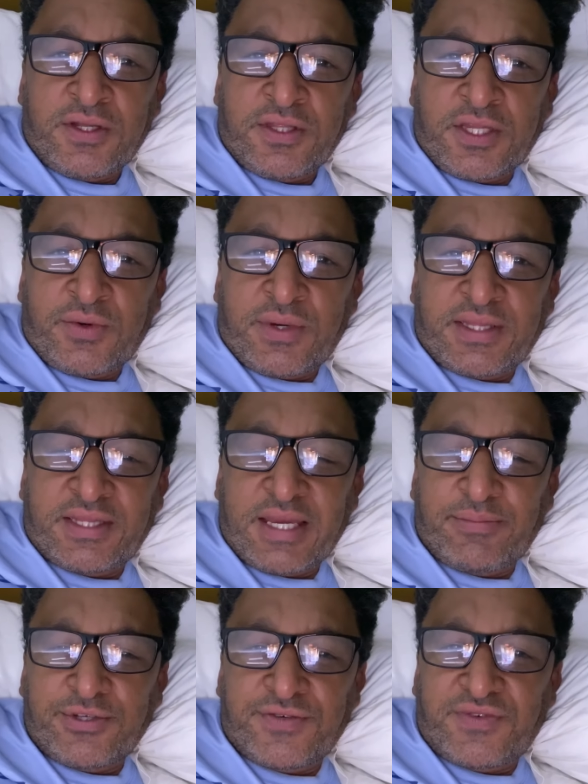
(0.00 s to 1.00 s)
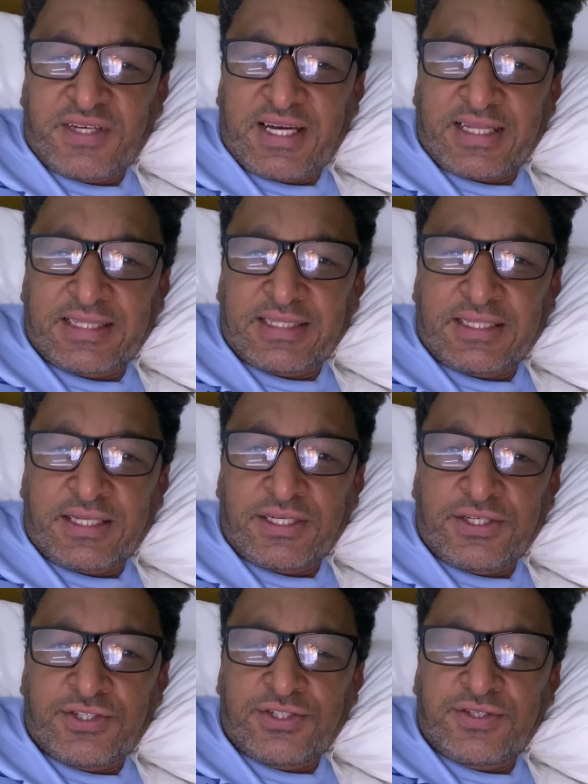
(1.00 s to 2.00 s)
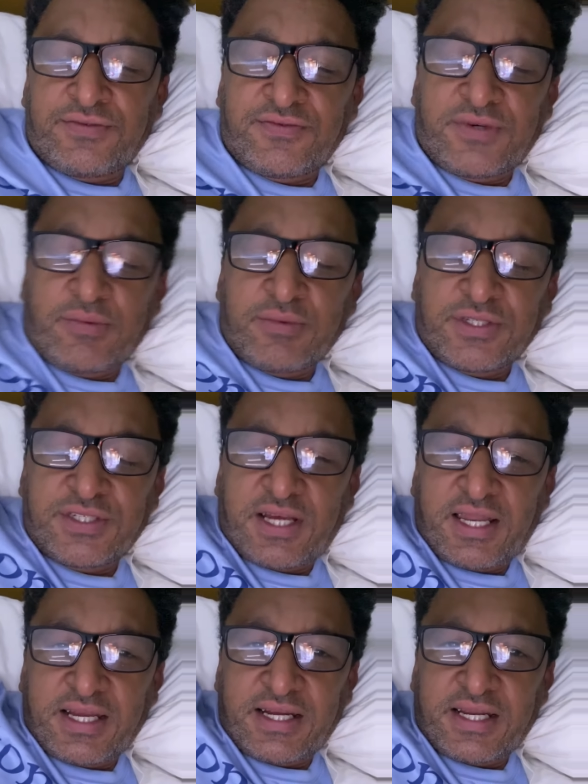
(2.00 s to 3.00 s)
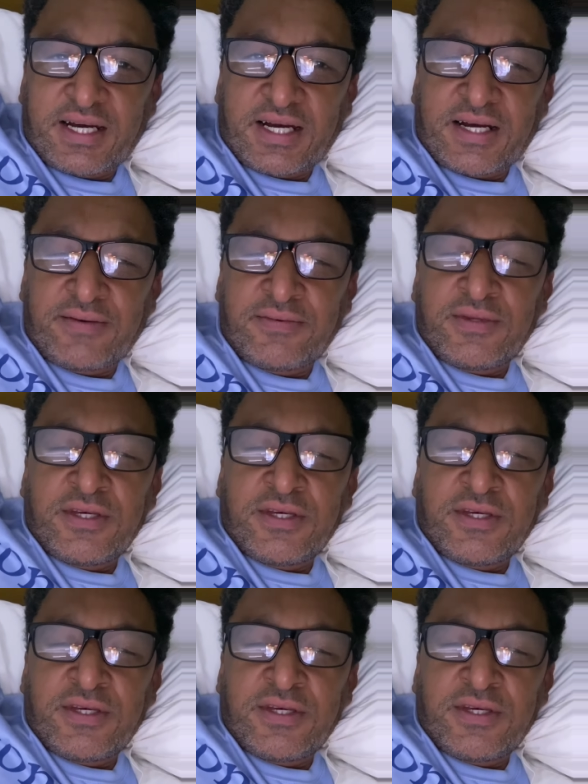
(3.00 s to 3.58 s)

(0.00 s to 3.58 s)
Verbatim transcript: Não é tempo de ficar triste, vamos se alegrar.